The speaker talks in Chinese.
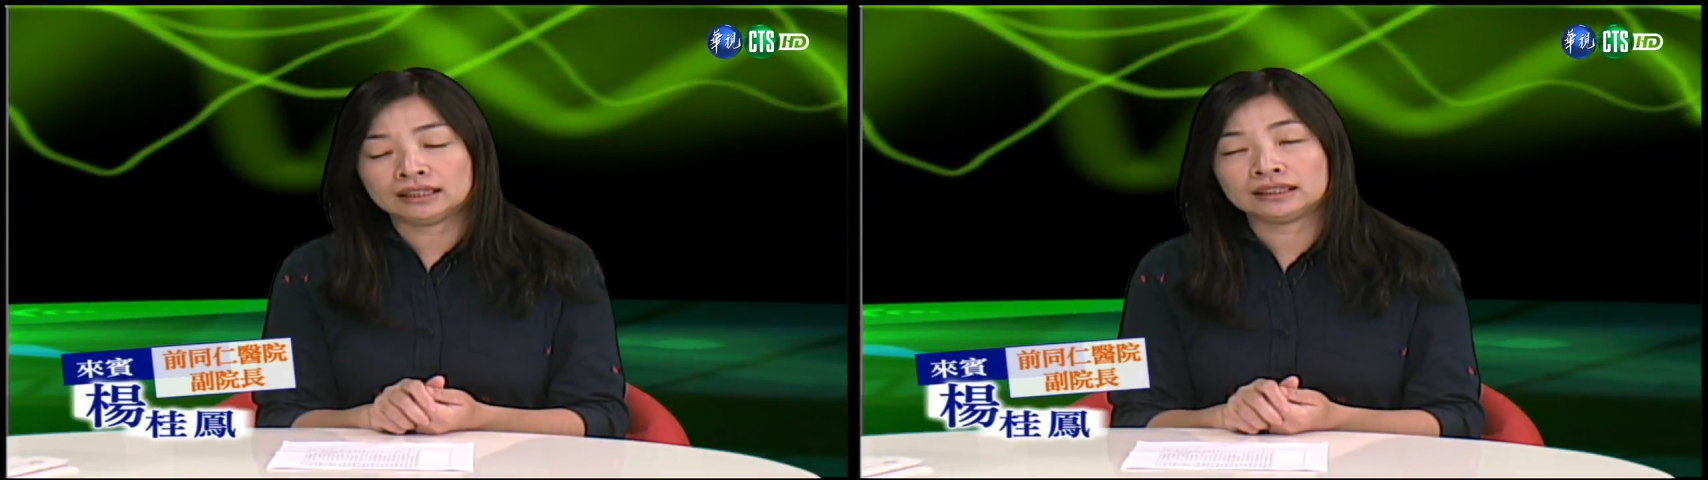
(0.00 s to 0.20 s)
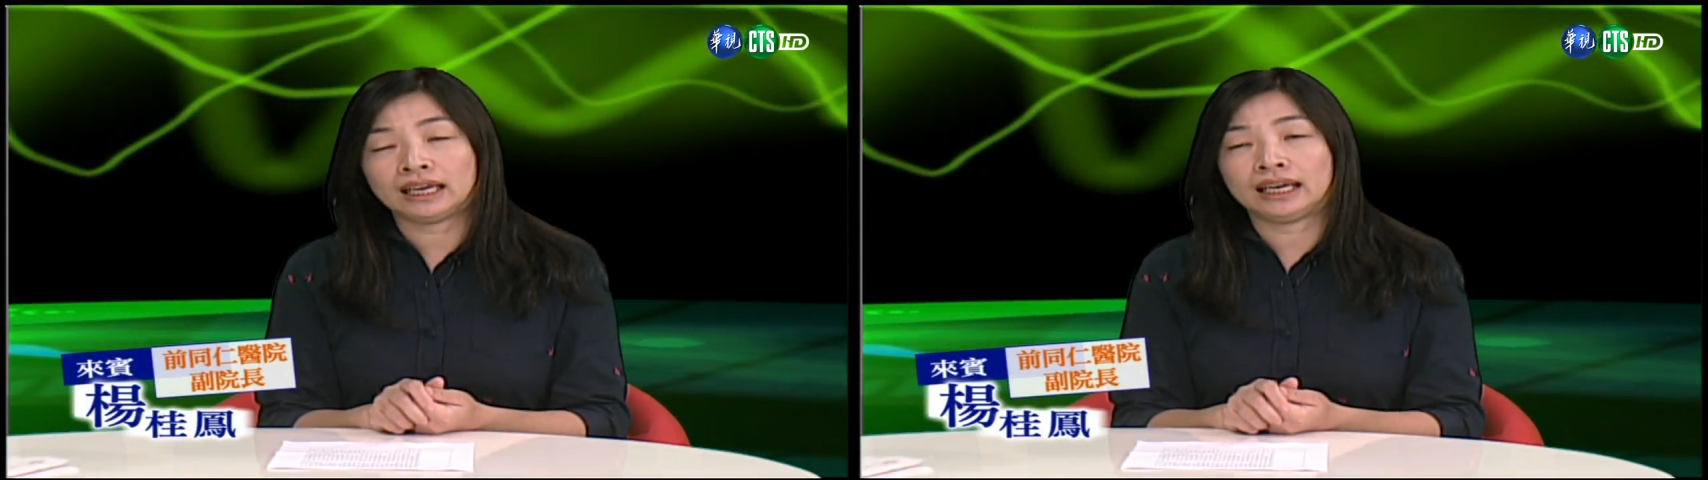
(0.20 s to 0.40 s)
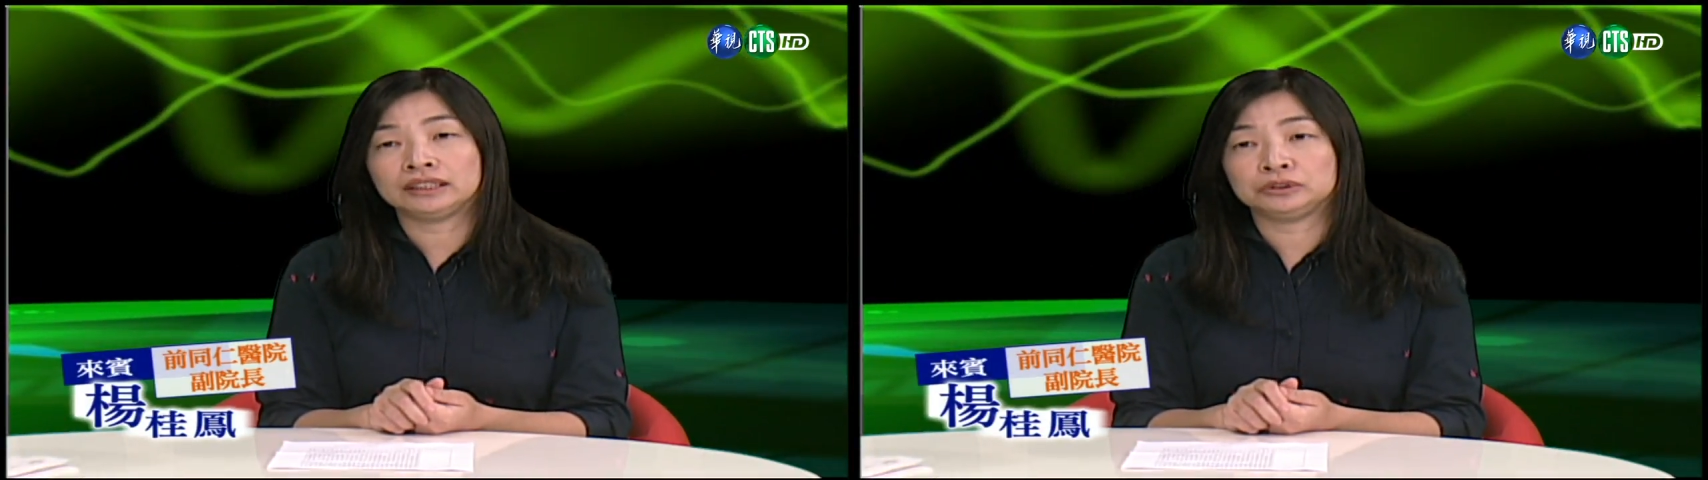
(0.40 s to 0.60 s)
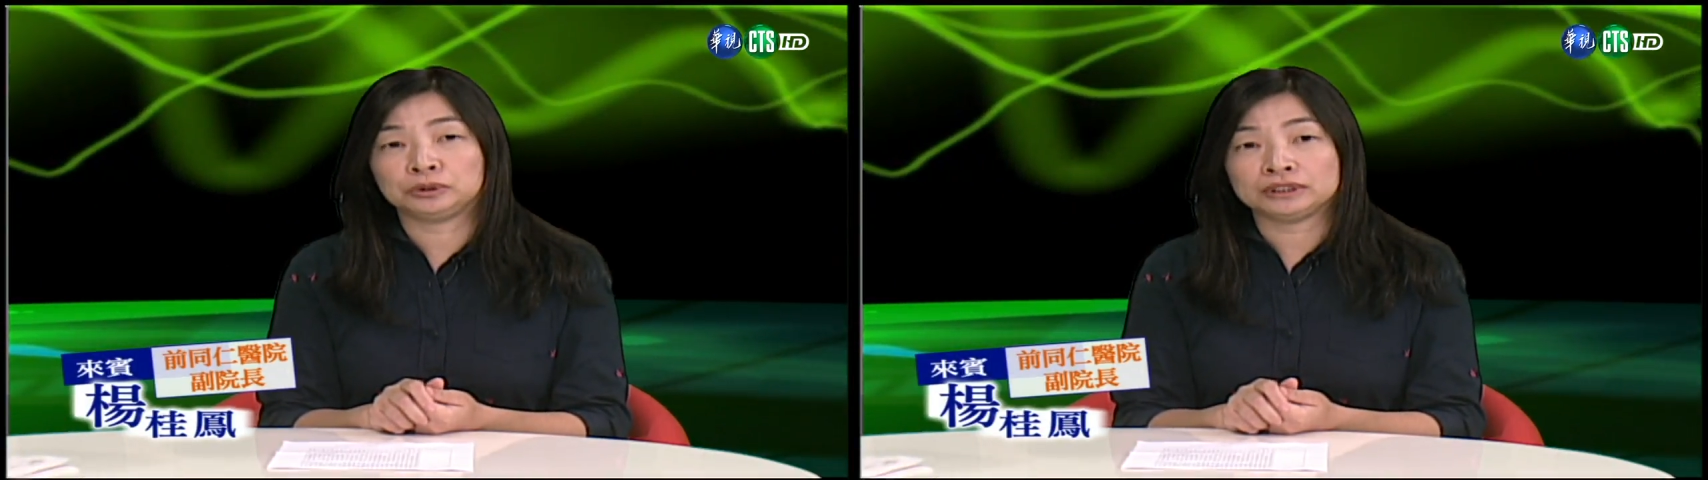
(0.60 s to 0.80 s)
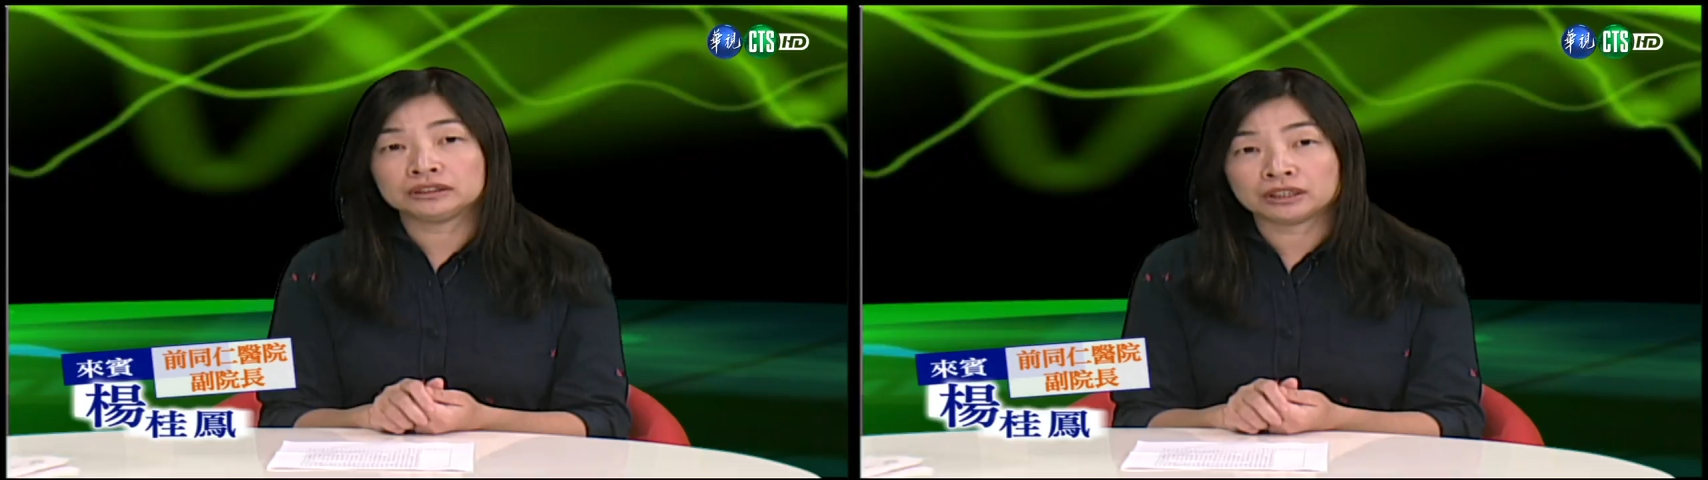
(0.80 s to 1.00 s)
那
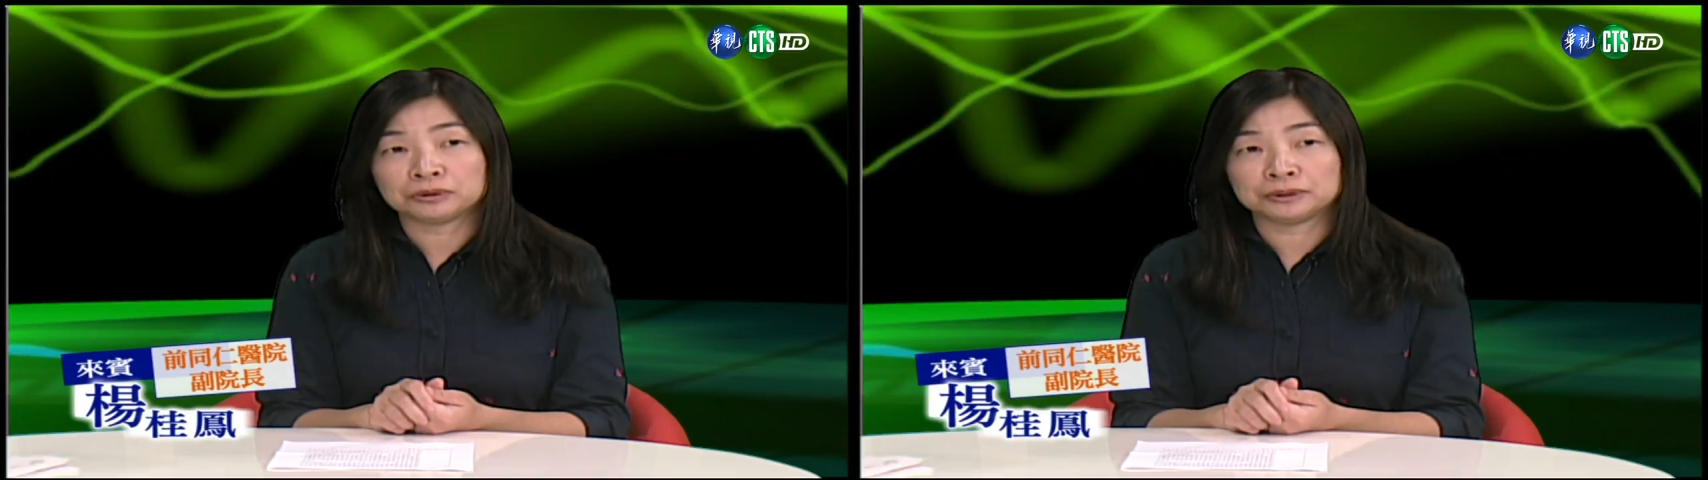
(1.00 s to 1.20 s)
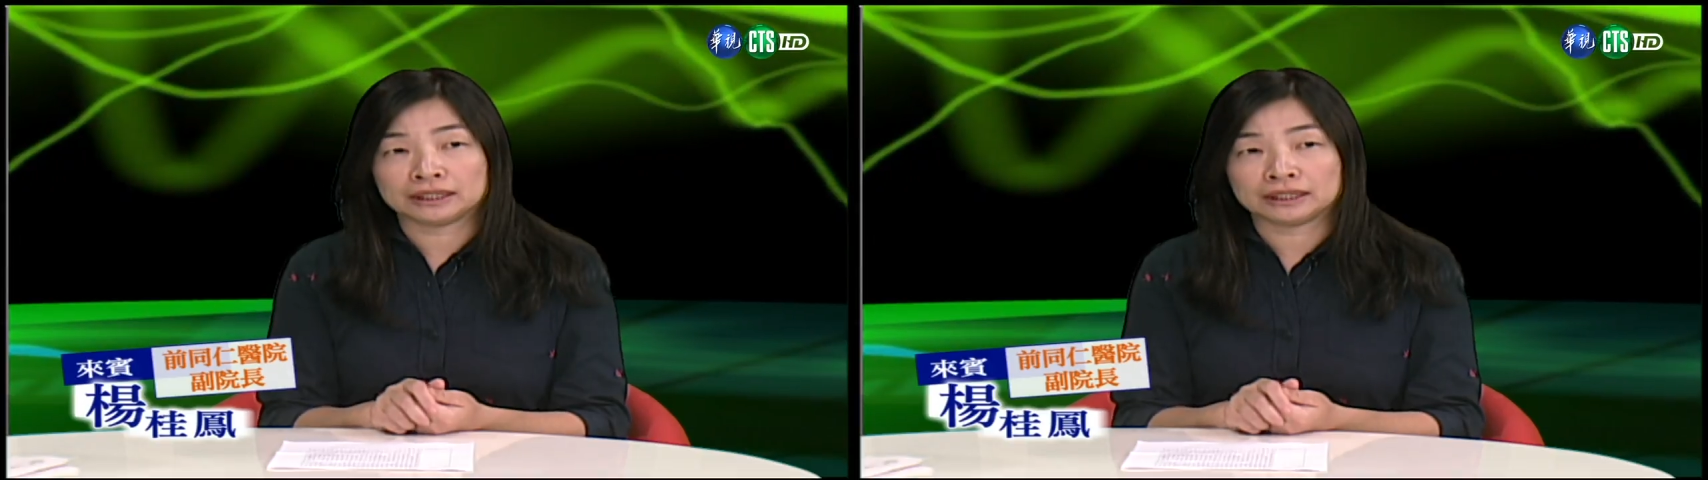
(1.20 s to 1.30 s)
学校教育、